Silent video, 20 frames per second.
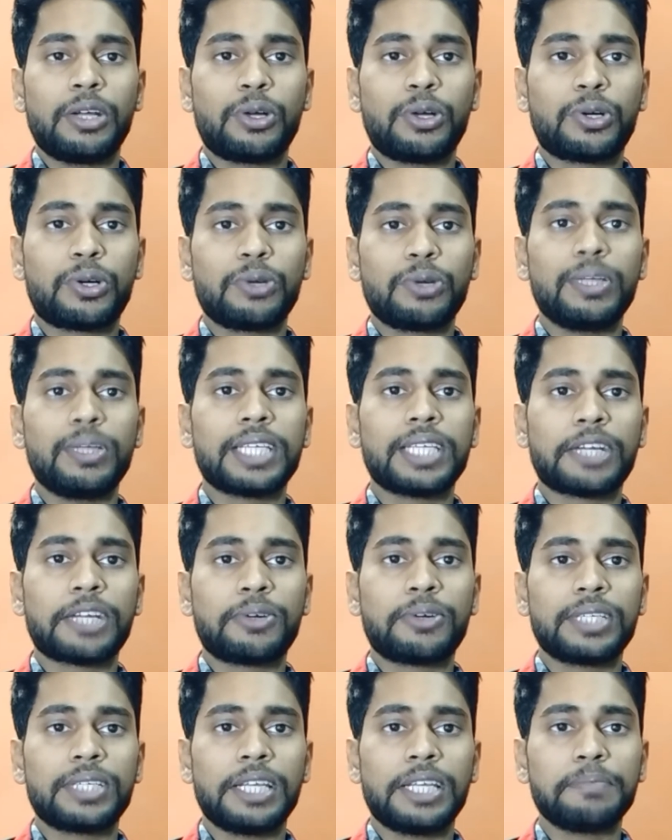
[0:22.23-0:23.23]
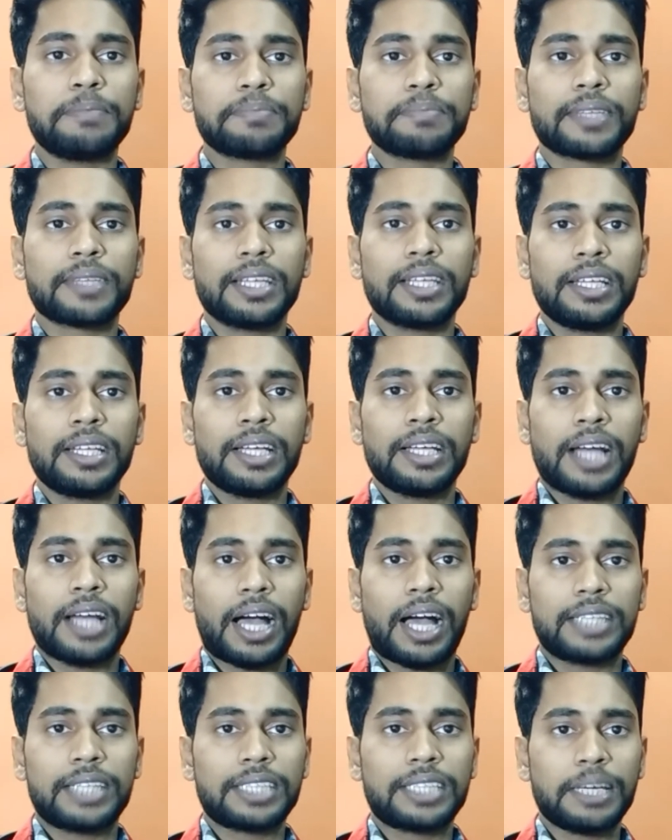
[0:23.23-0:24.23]
লক্ষণগুলি শেয়ার করেছিলাম
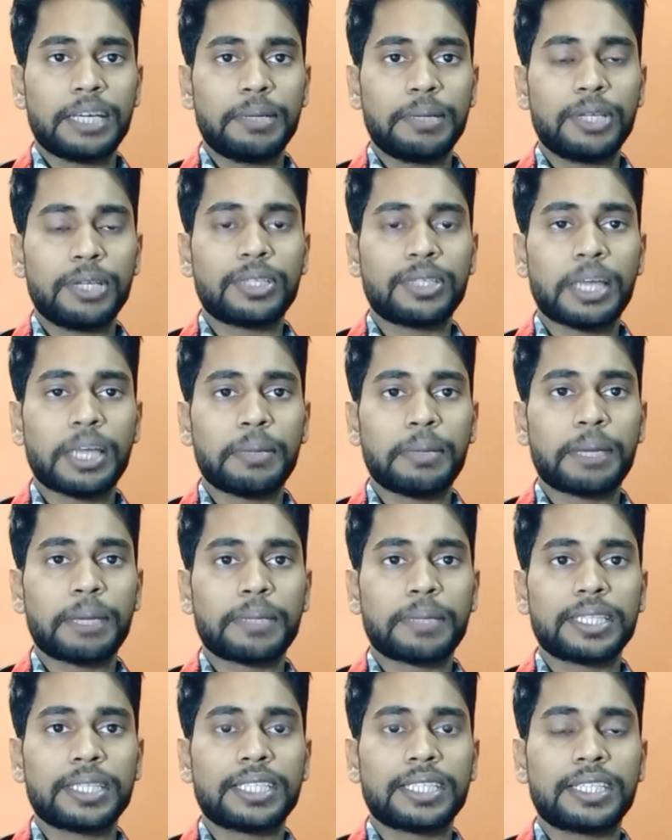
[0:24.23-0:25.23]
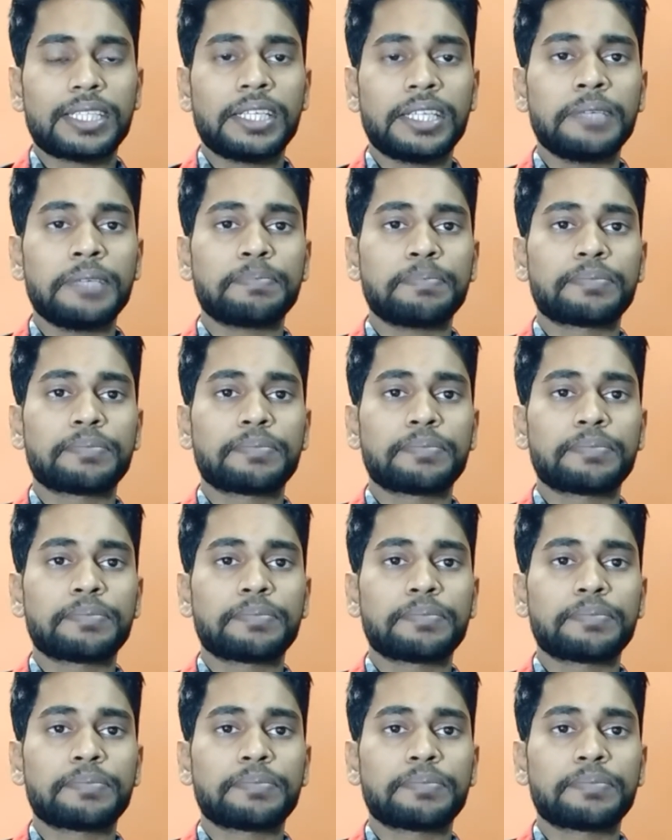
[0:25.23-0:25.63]
আজকে এই ভিডিওতে আমি আপনাদের সাথে